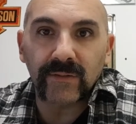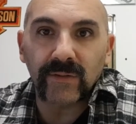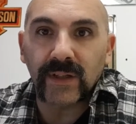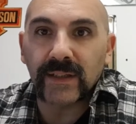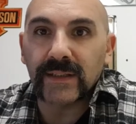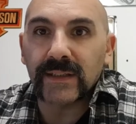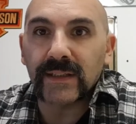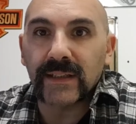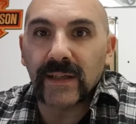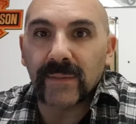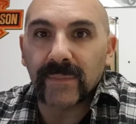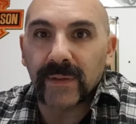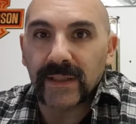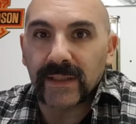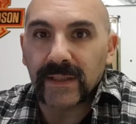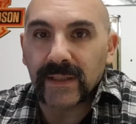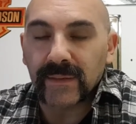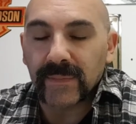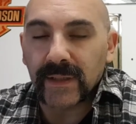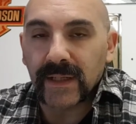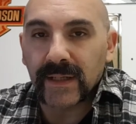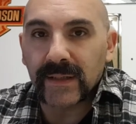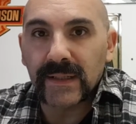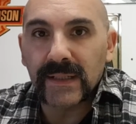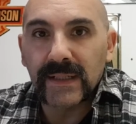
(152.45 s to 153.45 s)
durante esta
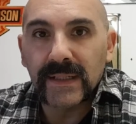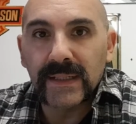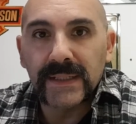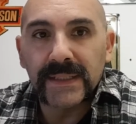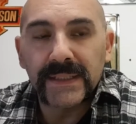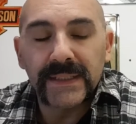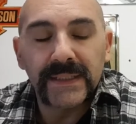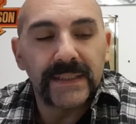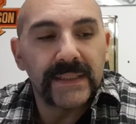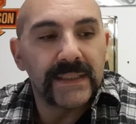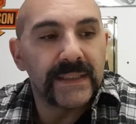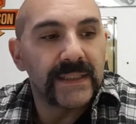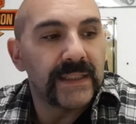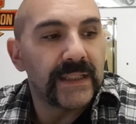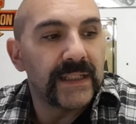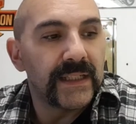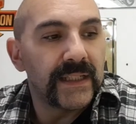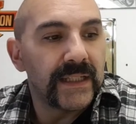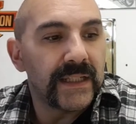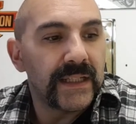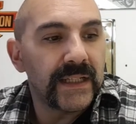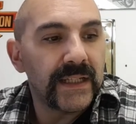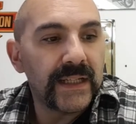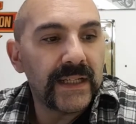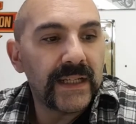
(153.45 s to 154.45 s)
pandemia.
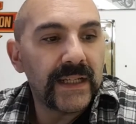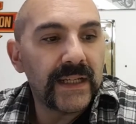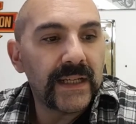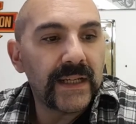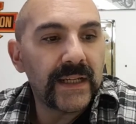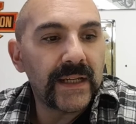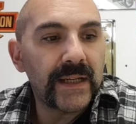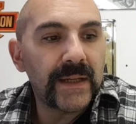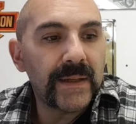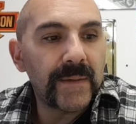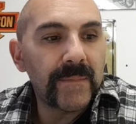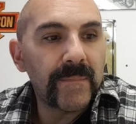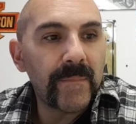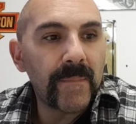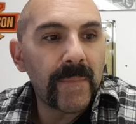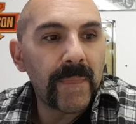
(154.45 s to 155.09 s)
Eh,